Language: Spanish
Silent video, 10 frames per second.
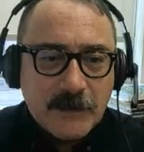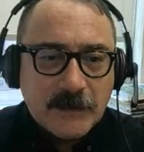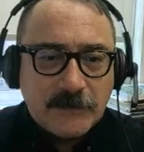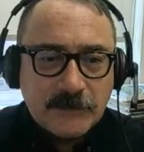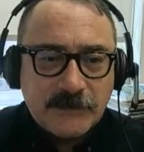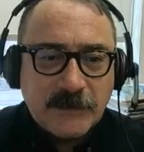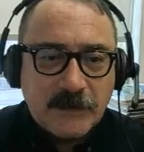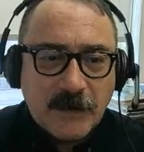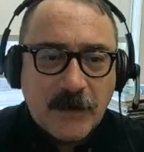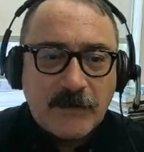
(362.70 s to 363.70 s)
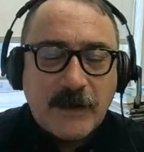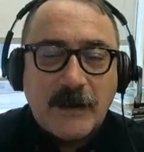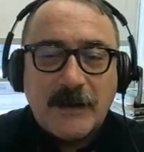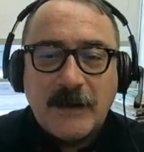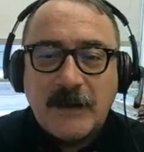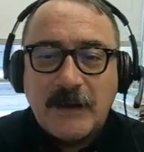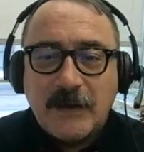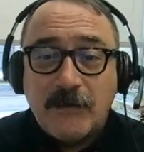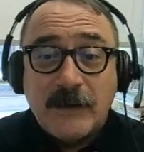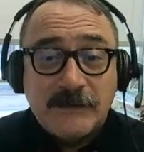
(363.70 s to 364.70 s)
Entonces, ahora, eh,
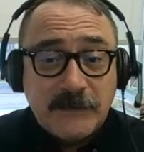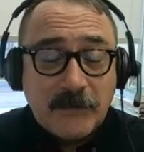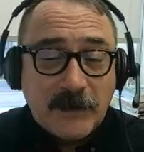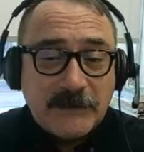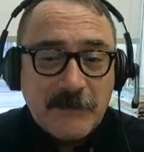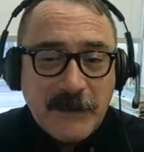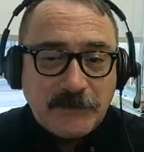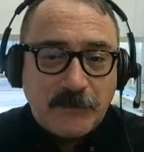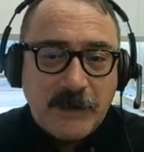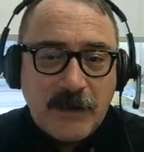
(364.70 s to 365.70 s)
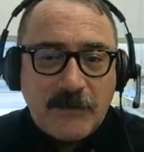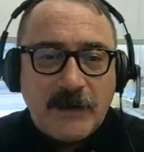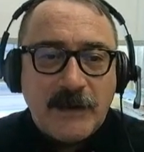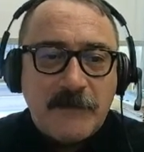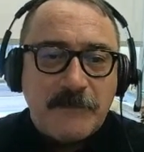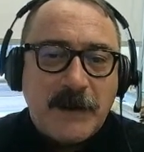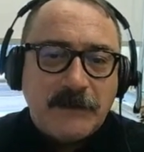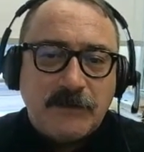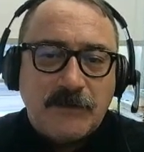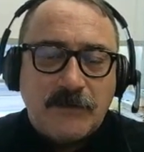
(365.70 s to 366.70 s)
lo, que, lo que está más estudiado es el
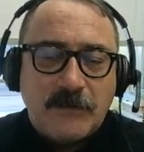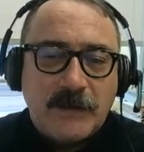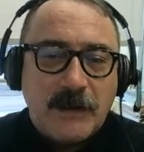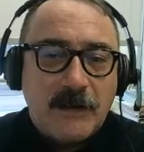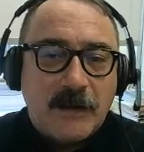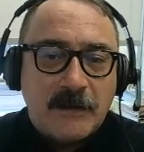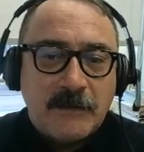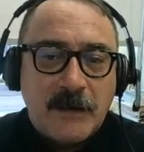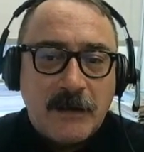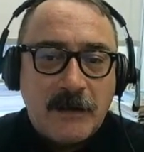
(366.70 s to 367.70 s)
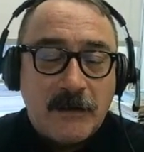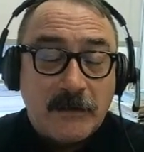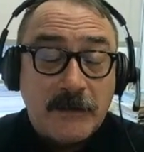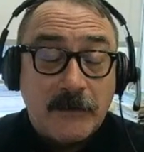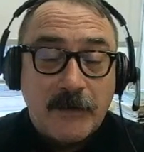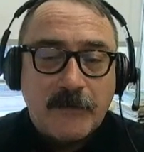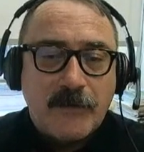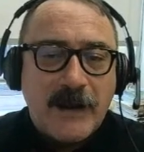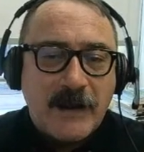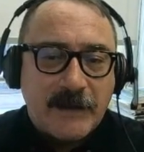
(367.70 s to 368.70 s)
impacto del, ruido de
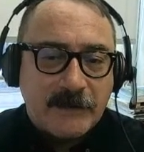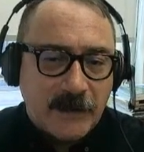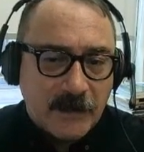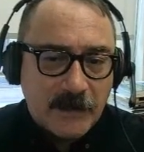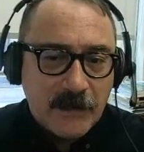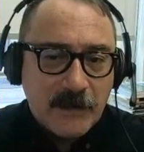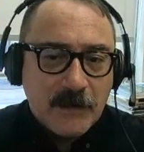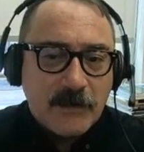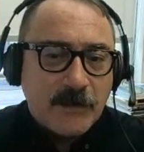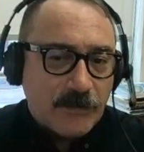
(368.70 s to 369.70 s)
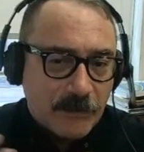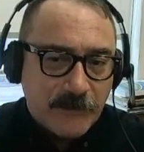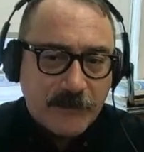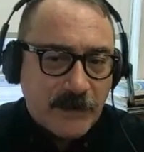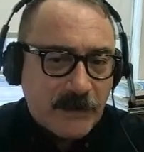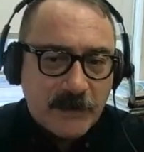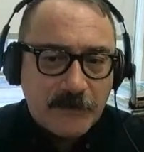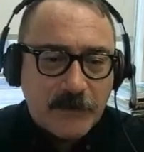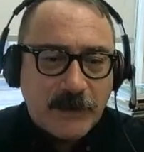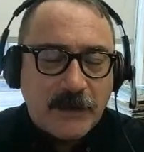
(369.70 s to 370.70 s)
las carreteras o de los ferrocarriles,
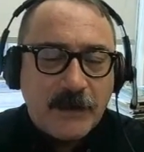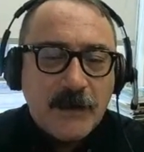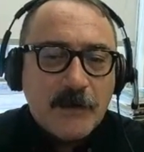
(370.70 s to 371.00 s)
porque,